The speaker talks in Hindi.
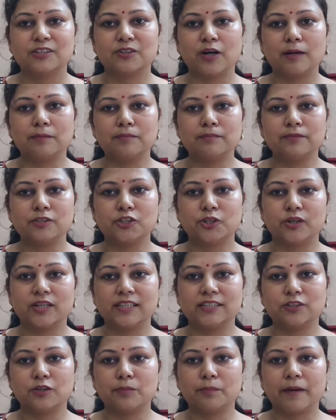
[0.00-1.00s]
तो हम
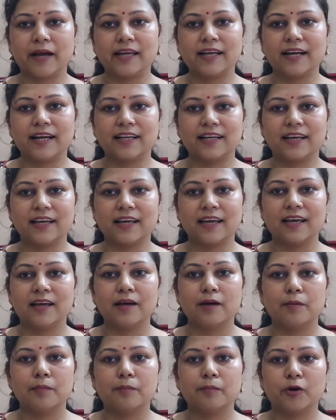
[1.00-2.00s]
छोटे से उपाय करके
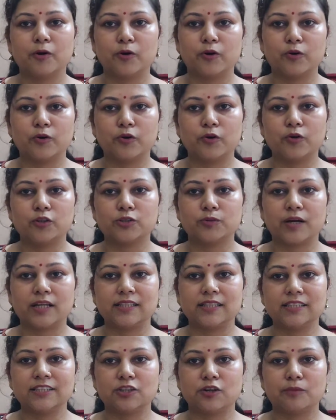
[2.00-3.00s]
पकौड़ों को
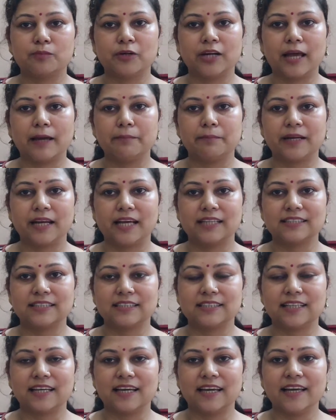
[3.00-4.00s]
स्वादिष्ट और मुलायम बना
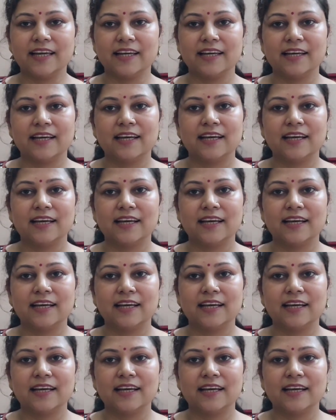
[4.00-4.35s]
सकते हैं